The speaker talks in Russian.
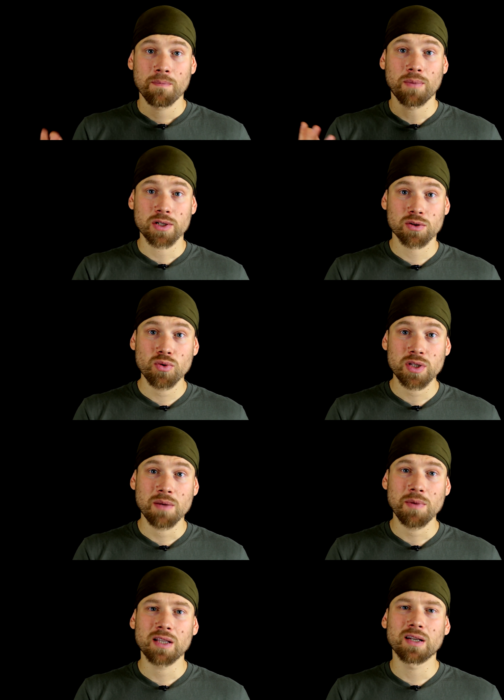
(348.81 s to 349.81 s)
по
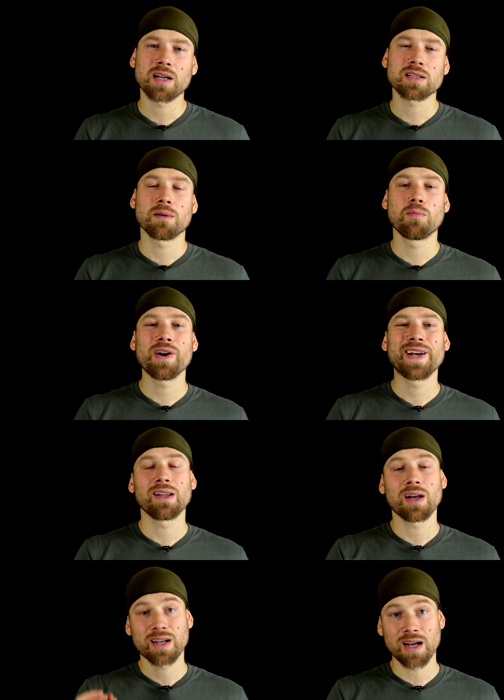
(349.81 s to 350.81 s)
сути имеет гораздо более
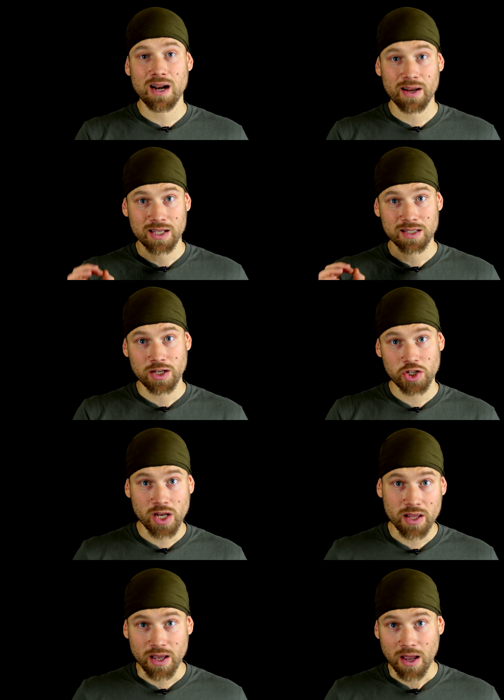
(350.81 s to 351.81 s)
локальное
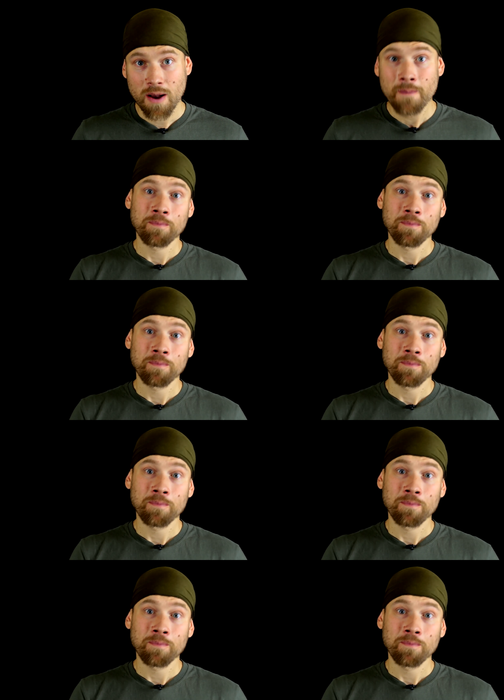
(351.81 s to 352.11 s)
значение.